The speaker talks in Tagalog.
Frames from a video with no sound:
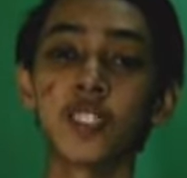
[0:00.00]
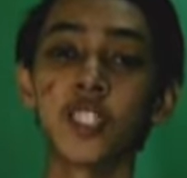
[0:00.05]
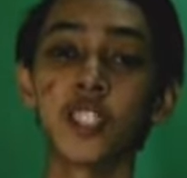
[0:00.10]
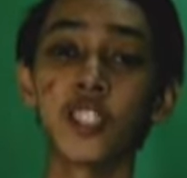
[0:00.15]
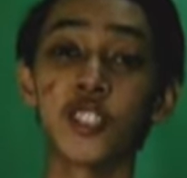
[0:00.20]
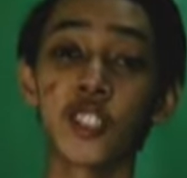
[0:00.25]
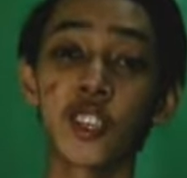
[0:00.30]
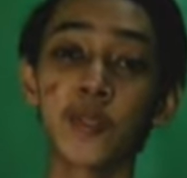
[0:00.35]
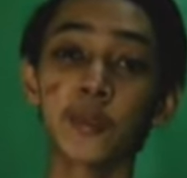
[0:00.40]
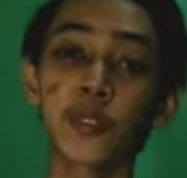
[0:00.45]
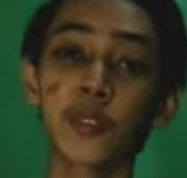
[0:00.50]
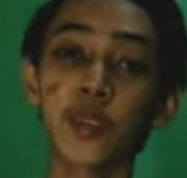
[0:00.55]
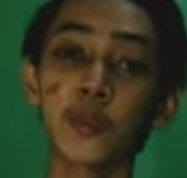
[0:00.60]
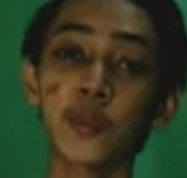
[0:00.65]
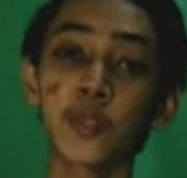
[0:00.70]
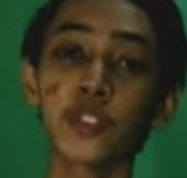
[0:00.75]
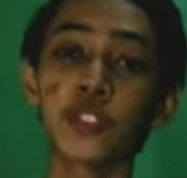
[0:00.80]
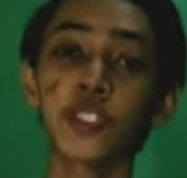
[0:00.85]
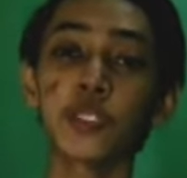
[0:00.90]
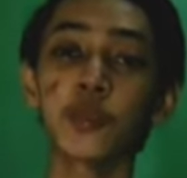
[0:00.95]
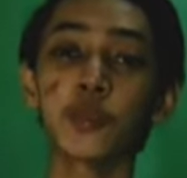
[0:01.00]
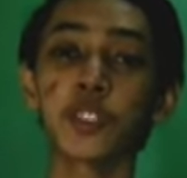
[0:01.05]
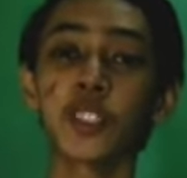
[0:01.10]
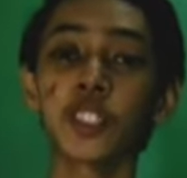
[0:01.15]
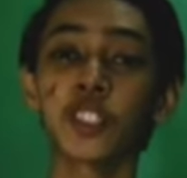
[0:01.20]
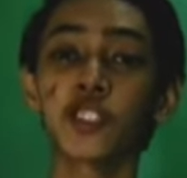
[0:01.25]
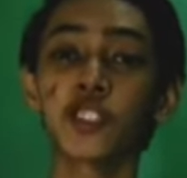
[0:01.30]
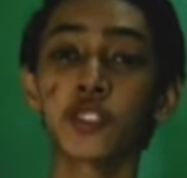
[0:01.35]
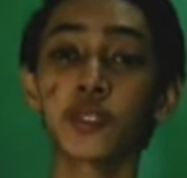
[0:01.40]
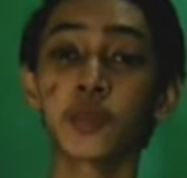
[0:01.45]
And syempre, pindutin na
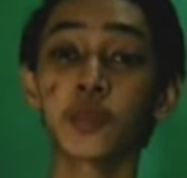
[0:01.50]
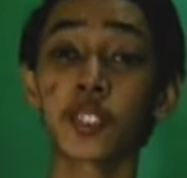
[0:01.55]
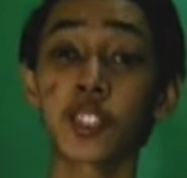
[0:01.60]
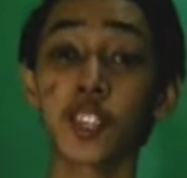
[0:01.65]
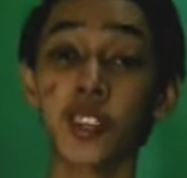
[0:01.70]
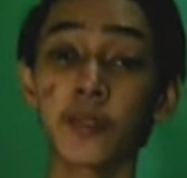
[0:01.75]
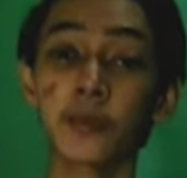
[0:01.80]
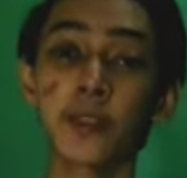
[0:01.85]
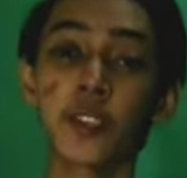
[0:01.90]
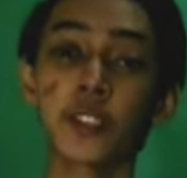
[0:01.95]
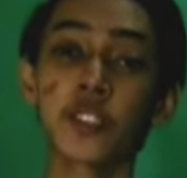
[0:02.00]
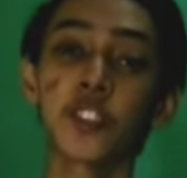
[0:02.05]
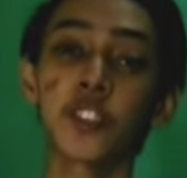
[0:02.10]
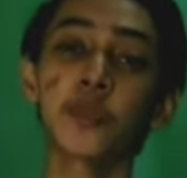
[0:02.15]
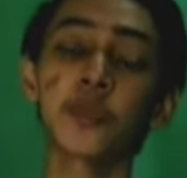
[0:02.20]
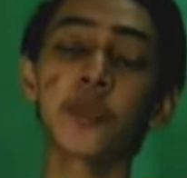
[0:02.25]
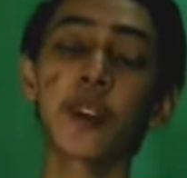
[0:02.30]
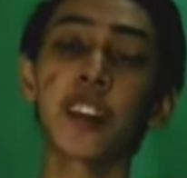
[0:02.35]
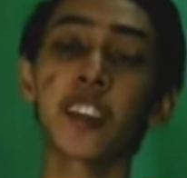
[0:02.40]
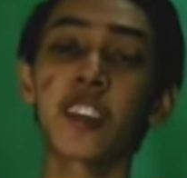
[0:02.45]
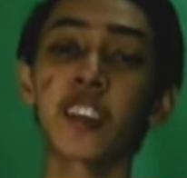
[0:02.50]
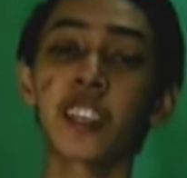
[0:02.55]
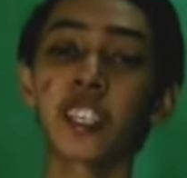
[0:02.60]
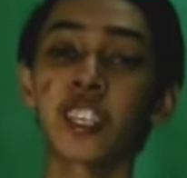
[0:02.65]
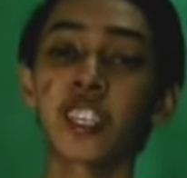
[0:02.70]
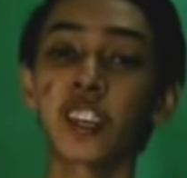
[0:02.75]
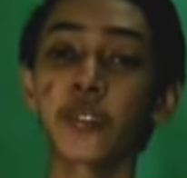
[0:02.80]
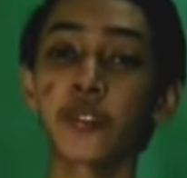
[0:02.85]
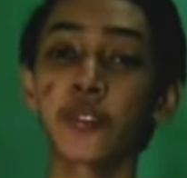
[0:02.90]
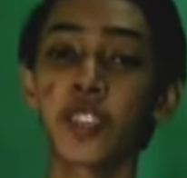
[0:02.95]
rin yung subscribe button para lagi
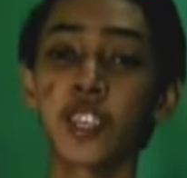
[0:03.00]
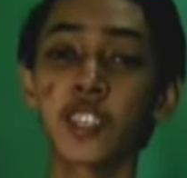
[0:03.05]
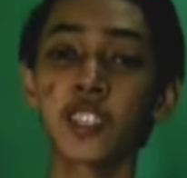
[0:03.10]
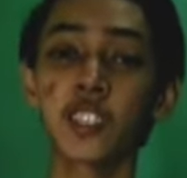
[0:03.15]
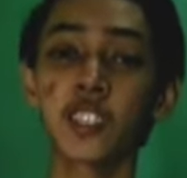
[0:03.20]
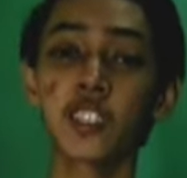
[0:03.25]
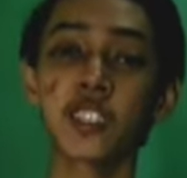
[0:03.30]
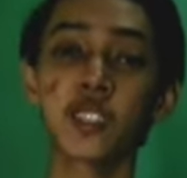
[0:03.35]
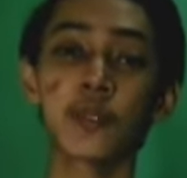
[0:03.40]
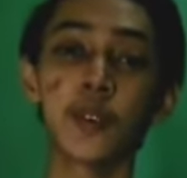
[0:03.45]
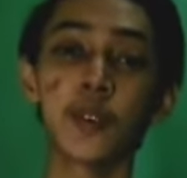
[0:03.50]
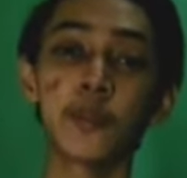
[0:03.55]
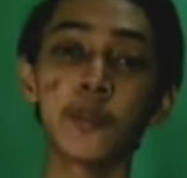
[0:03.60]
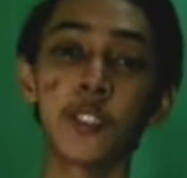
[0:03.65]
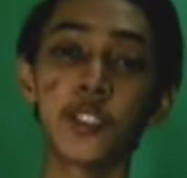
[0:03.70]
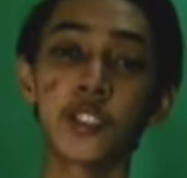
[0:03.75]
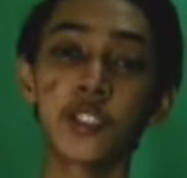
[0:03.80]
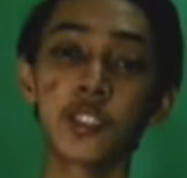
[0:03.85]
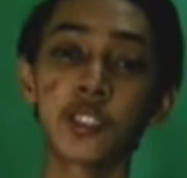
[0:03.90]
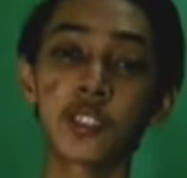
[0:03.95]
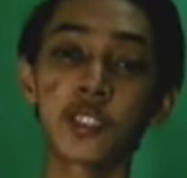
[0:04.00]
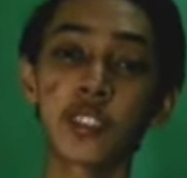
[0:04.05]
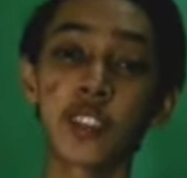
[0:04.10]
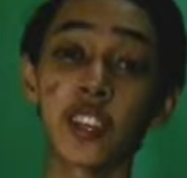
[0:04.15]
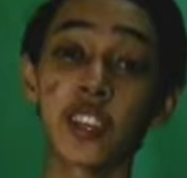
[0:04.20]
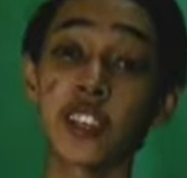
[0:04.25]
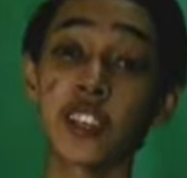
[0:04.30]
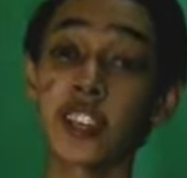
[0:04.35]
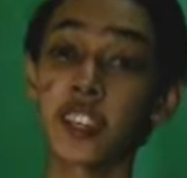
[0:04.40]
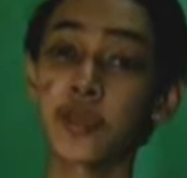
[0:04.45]
kang updated sa mga videos na
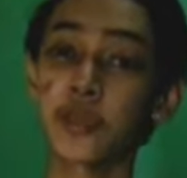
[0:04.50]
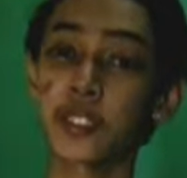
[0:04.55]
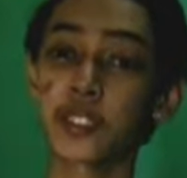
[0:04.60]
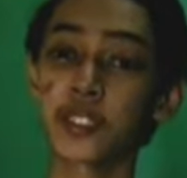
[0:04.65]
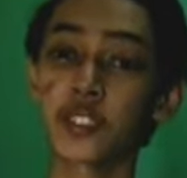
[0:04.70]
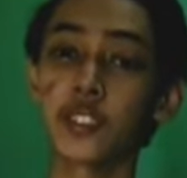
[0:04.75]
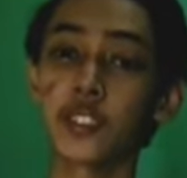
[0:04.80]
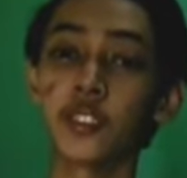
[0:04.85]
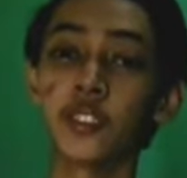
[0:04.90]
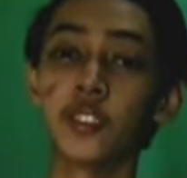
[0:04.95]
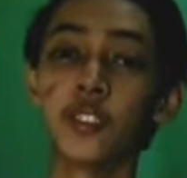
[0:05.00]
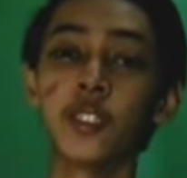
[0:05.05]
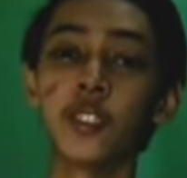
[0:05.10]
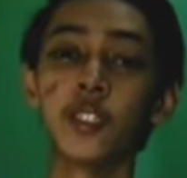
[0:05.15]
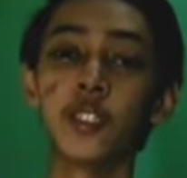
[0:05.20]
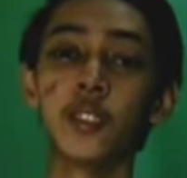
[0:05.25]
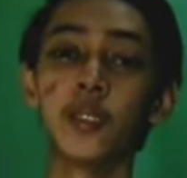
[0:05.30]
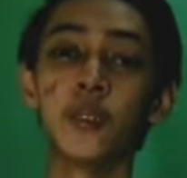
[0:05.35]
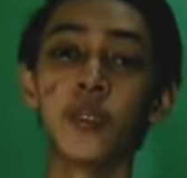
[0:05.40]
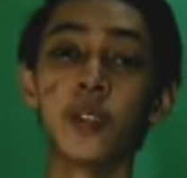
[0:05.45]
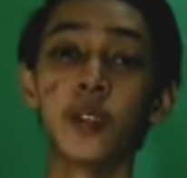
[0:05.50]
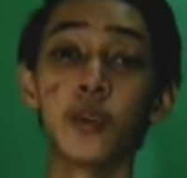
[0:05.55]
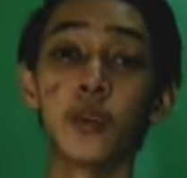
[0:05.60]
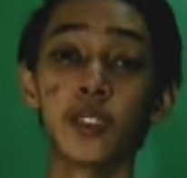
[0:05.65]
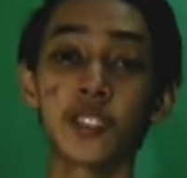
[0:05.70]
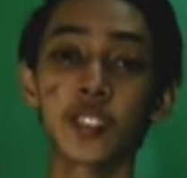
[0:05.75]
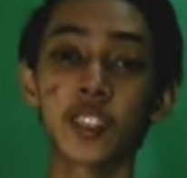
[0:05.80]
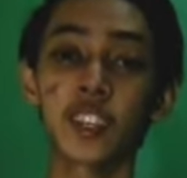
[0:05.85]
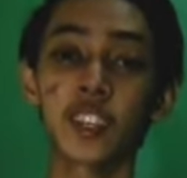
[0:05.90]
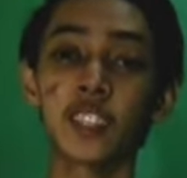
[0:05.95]
ilalabas ko.
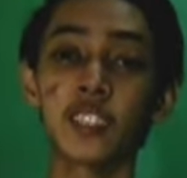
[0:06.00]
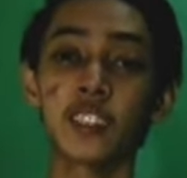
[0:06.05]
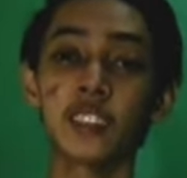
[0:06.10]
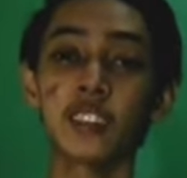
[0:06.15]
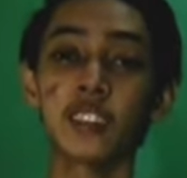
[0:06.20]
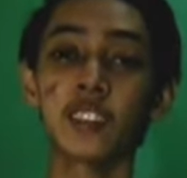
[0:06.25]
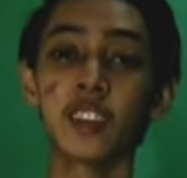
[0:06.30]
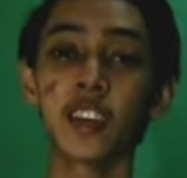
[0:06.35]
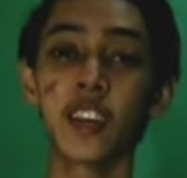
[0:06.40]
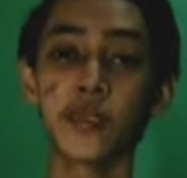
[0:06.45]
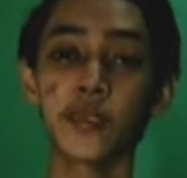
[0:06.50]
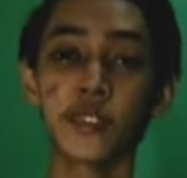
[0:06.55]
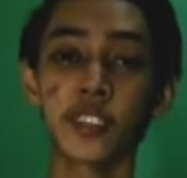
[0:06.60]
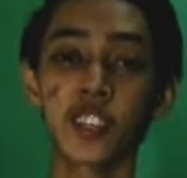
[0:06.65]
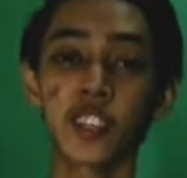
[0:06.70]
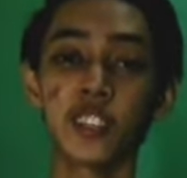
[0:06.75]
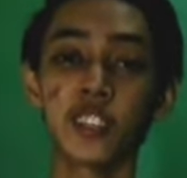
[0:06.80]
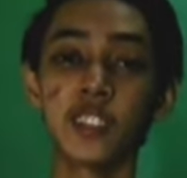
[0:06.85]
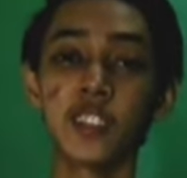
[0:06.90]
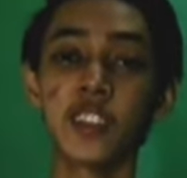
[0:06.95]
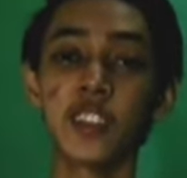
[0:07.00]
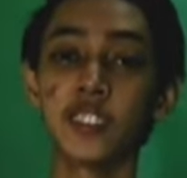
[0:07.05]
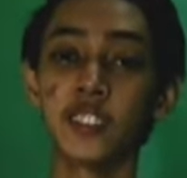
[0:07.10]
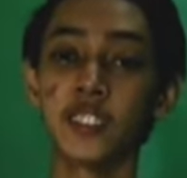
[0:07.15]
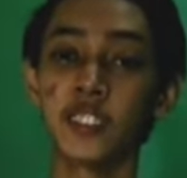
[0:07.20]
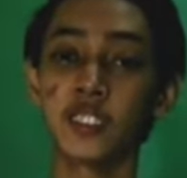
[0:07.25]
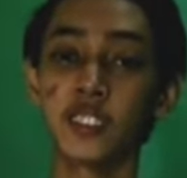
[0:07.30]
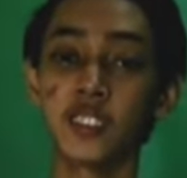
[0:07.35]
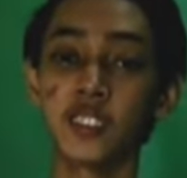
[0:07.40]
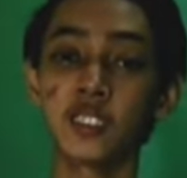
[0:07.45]
Once again, I'm Carl and
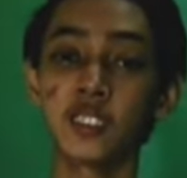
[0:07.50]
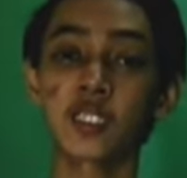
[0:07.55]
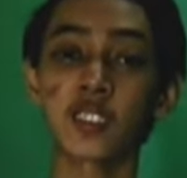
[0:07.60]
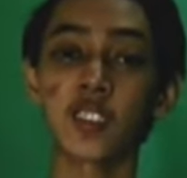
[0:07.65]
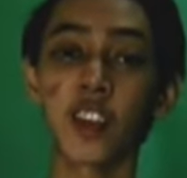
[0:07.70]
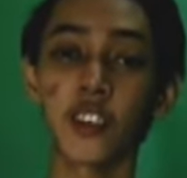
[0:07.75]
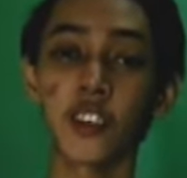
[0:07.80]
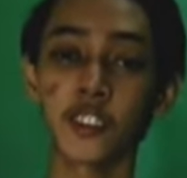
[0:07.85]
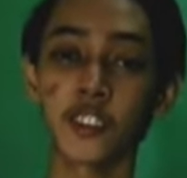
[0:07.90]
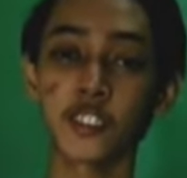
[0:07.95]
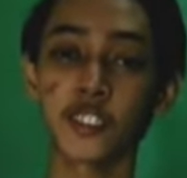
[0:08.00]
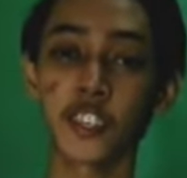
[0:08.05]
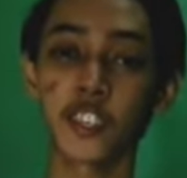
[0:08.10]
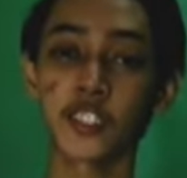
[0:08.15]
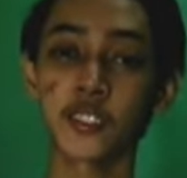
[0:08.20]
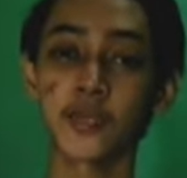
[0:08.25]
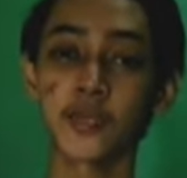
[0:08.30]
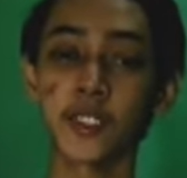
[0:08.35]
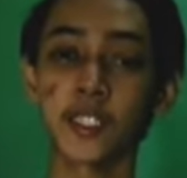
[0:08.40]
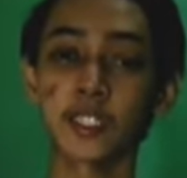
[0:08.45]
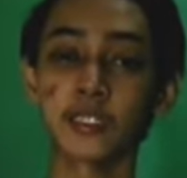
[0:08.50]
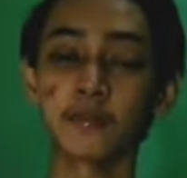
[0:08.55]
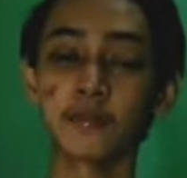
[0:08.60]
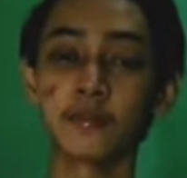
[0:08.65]
this is Carl Gonzalez Vlog.